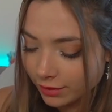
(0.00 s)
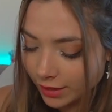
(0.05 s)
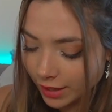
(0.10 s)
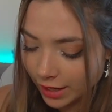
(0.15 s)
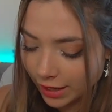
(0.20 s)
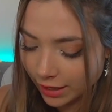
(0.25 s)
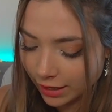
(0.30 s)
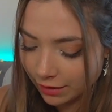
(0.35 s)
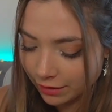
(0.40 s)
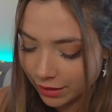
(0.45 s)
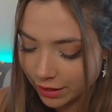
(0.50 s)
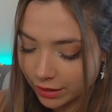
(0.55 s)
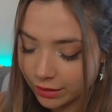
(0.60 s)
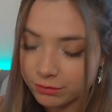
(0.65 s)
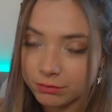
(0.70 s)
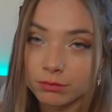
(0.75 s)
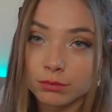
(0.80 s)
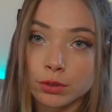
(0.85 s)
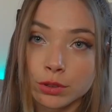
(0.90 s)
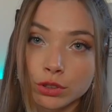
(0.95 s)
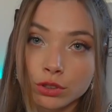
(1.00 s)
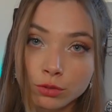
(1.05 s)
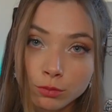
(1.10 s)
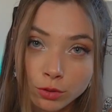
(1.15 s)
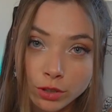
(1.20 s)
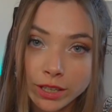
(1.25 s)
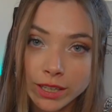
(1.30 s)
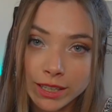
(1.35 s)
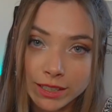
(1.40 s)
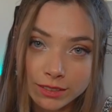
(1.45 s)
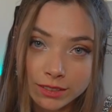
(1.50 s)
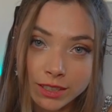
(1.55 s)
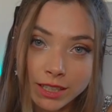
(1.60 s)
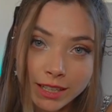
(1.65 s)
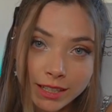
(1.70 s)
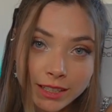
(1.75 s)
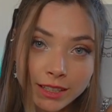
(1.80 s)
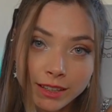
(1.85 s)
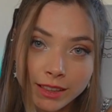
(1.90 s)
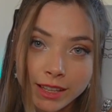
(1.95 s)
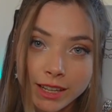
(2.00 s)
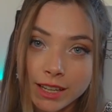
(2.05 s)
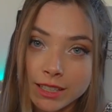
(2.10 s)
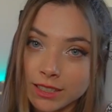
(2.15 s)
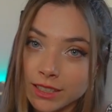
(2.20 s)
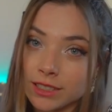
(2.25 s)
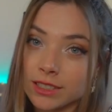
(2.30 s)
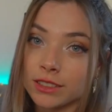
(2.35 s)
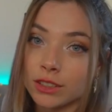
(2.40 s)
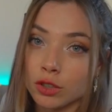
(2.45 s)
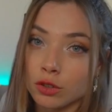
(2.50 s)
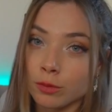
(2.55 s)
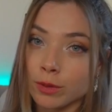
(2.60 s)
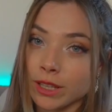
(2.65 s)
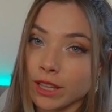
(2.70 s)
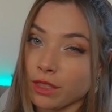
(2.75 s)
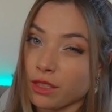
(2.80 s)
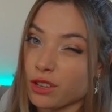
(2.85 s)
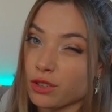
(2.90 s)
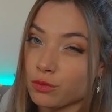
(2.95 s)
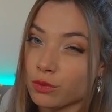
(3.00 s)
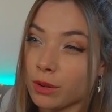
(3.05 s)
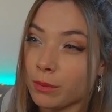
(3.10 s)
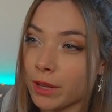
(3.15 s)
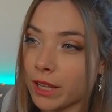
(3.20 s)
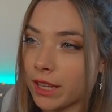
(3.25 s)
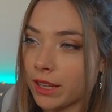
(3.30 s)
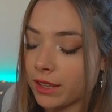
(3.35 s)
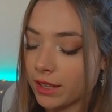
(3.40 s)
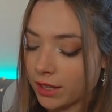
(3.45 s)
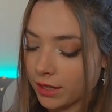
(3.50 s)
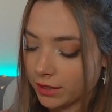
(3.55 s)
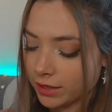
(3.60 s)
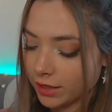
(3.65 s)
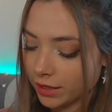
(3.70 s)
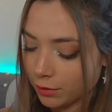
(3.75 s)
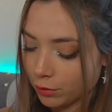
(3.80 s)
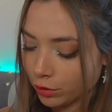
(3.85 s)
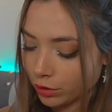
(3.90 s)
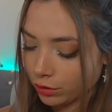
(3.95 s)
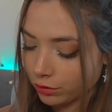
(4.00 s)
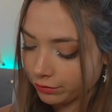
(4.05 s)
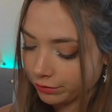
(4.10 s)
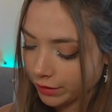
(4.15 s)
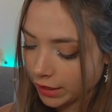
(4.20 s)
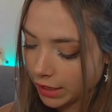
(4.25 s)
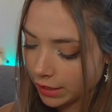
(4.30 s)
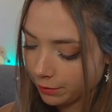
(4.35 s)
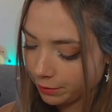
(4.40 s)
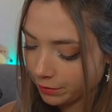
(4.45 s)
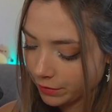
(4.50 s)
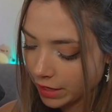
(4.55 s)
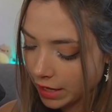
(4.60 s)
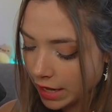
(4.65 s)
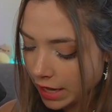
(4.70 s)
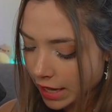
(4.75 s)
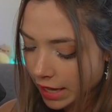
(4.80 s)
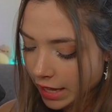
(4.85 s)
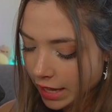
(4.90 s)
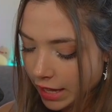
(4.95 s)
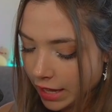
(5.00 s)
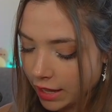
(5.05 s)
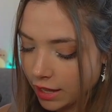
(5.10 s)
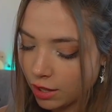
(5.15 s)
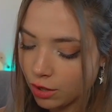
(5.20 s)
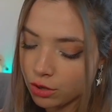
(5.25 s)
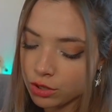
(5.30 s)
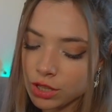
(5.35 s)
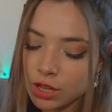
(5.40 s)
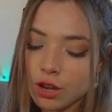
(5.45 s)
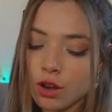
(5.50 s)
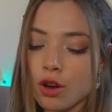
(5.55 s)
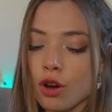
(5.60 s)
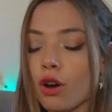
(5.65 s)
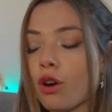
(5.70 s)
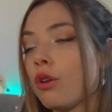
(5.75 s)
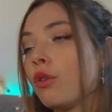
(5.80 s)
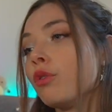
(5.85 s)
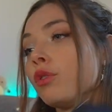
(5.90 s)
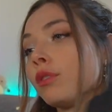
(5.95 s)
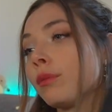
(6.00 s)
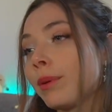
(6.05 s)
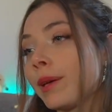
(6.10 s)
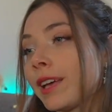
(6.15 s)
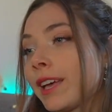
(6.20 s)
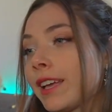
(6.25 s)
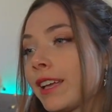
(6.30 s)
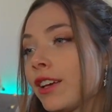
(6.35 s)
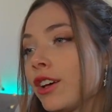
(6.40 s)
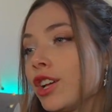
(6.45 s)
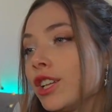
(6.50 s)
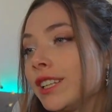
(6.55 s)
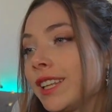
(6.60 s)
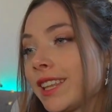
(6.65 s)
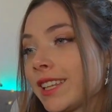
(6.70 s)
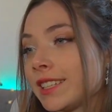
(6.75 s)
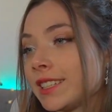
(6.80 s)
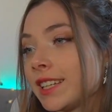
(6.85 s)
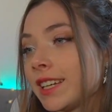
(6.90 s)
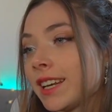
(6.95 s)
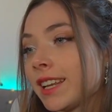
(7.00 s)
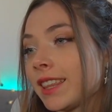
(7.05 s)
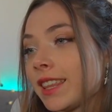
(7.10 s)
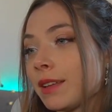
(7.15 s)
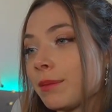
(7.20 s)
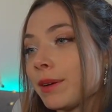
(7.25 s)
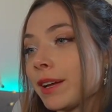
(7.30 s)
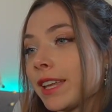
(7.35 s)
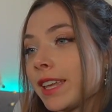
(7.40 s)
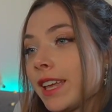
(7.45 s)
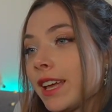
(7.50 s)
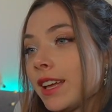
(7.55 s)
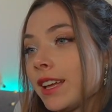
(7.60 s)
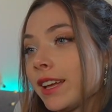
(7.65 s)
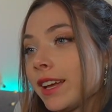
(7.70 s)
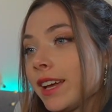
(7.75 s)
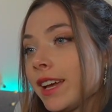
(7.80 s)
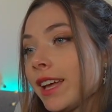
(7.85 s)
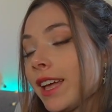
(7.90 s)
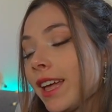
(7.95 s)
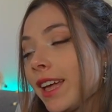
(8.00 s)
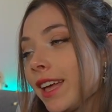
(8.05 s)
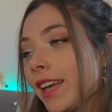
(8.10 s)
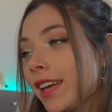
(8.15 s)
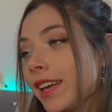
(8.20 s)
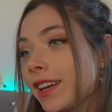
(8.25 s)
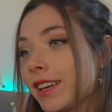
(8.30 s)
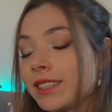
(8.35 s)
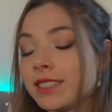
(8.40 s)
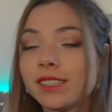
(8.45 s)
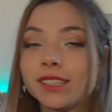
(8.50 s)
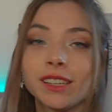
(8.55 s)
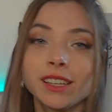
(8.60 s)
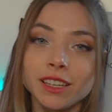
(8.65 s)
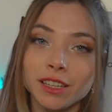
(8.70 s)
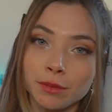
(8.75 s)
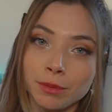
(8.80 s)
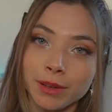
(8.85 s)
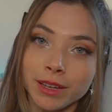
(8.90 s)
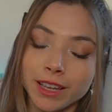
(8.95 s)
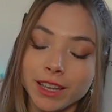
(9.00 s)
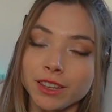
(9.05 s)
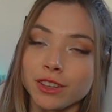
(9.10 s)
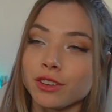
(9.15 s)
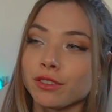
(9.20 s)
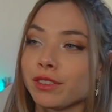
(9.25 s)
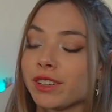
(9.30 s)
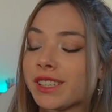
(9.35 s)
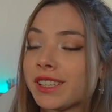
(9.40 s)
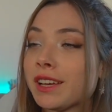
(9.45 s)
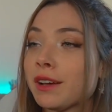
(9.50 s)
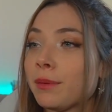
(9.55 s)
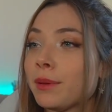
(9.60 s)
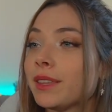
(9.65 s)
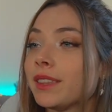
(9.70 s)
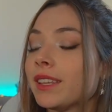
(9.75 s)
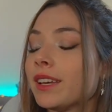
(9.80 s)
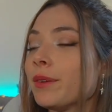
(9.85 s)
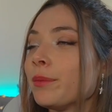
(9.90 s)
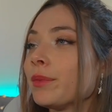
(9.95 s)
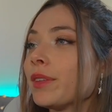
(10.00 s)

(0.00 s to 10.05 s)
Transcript: que a ver, pues como que salir de casa sin documentación es una mala idea, así que bueno, ya. Y luego tengo un pequeño neceser de maquillaje, eh, que sí, es pequeño, efectivamente.